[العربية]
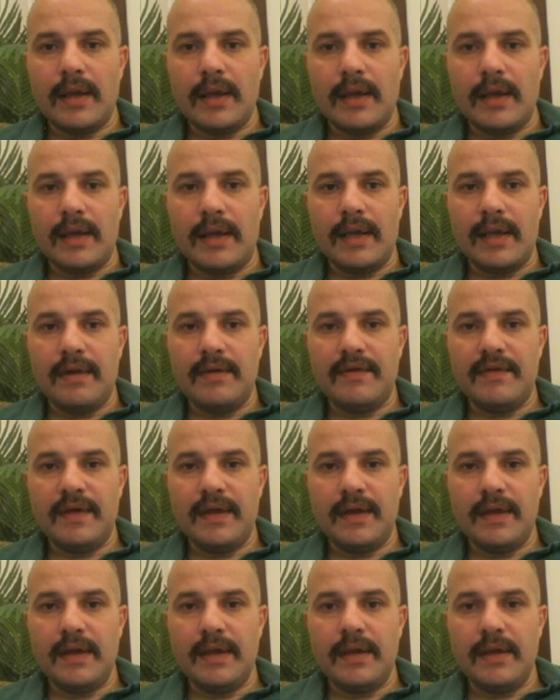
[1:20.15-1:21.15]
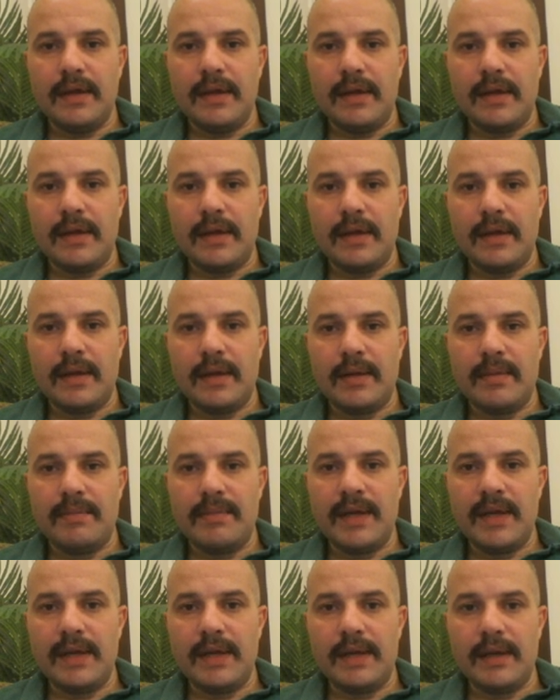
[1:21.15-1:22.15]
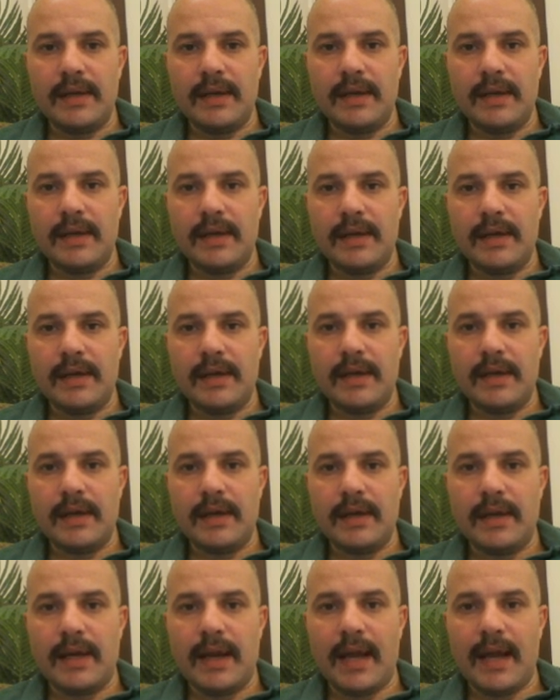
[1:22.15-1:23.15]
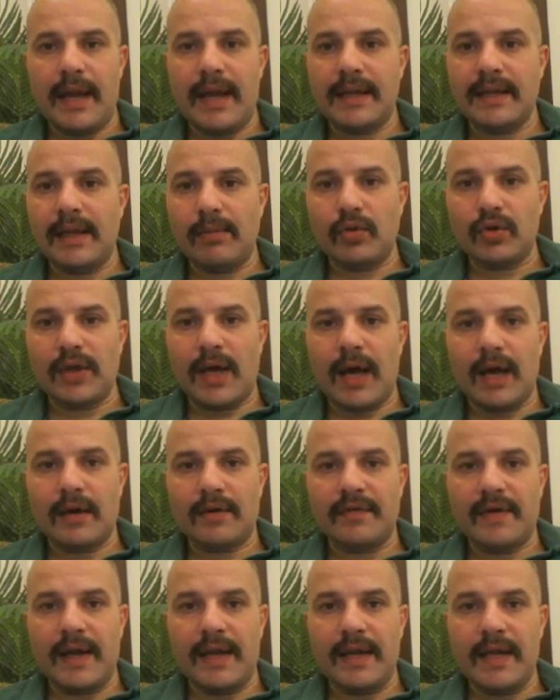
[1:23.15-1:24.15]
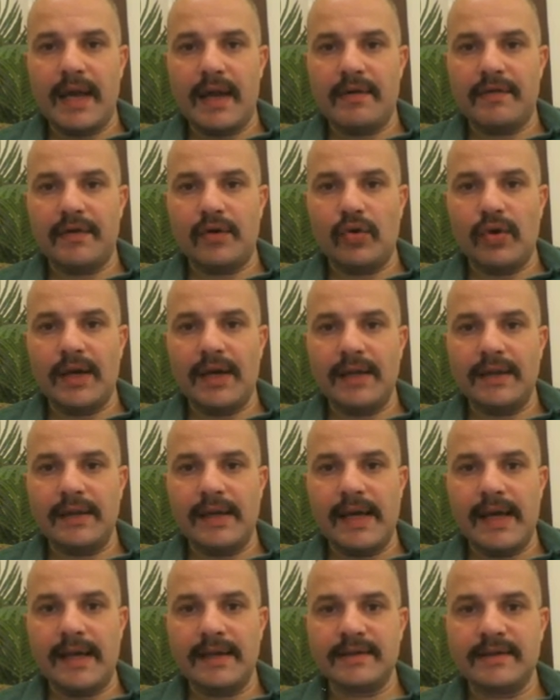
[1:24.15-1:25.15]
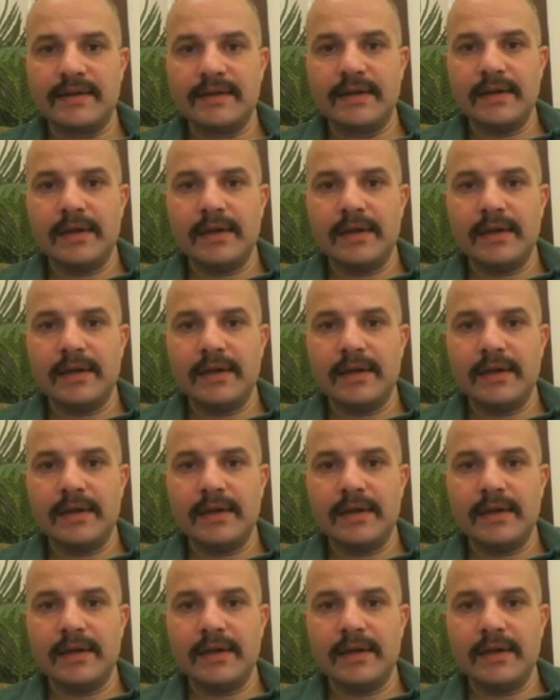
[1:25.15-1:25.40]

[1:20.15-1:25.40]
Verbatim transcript: الاي في اي من الحاجات المتعارف عليها في الاويل اند جاز